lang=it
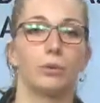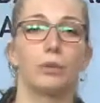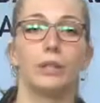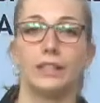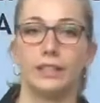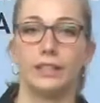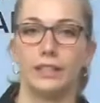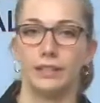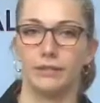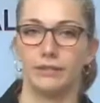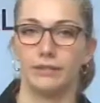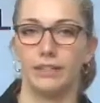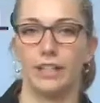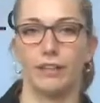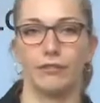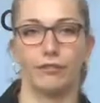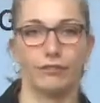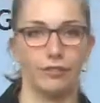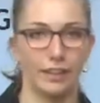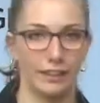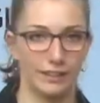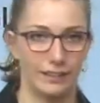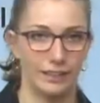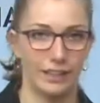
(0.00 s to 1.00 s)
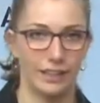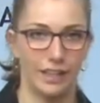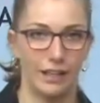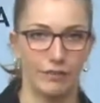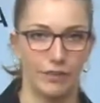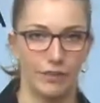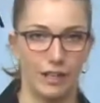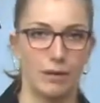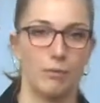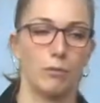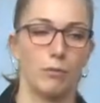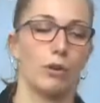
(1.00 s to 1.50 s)
quindi gli effetti che
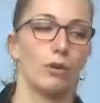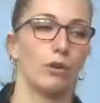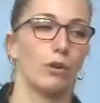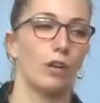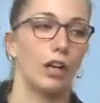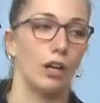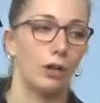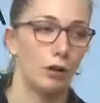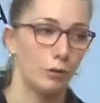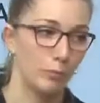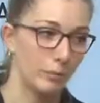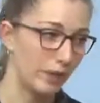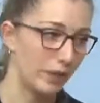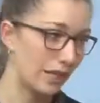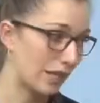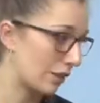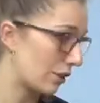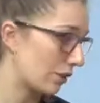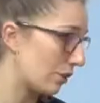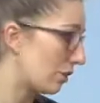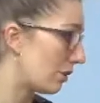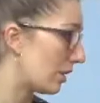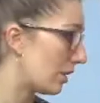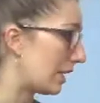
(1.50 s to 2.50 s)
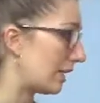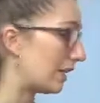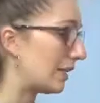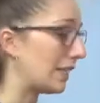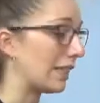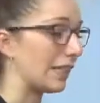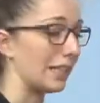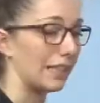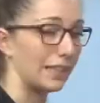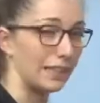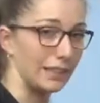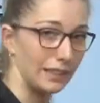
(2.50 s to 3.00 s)
avremo con la combinazione
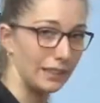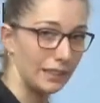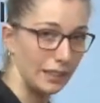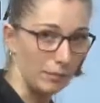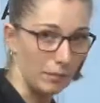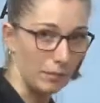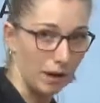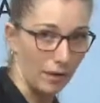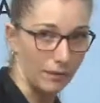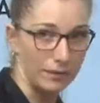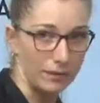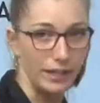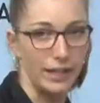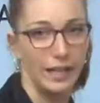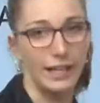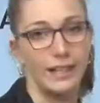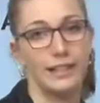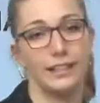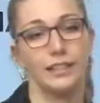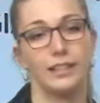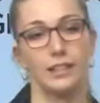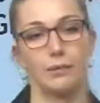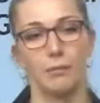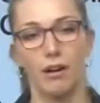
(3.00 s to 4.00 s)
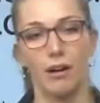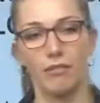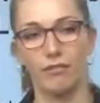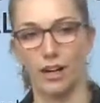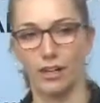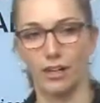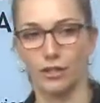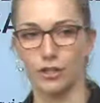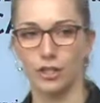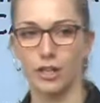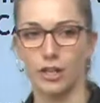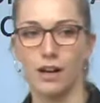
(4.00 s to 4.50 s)
di indiba e in diva
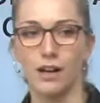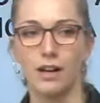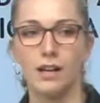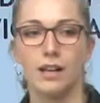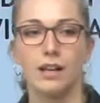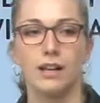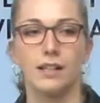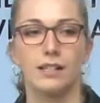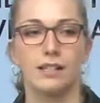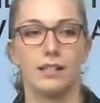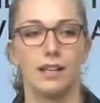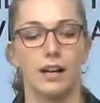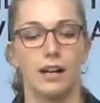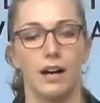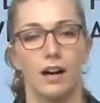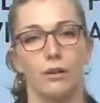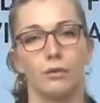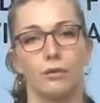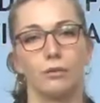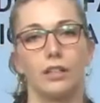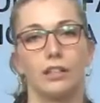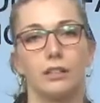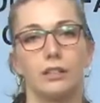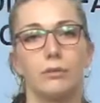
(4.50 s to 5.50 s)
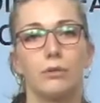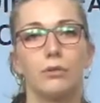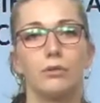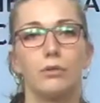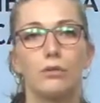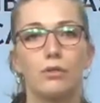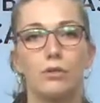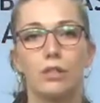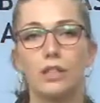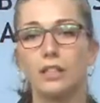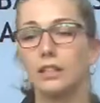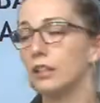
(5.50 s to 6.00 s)
fascia sarà una
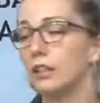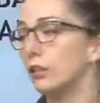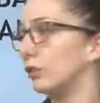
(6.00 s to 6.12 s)
diminuzione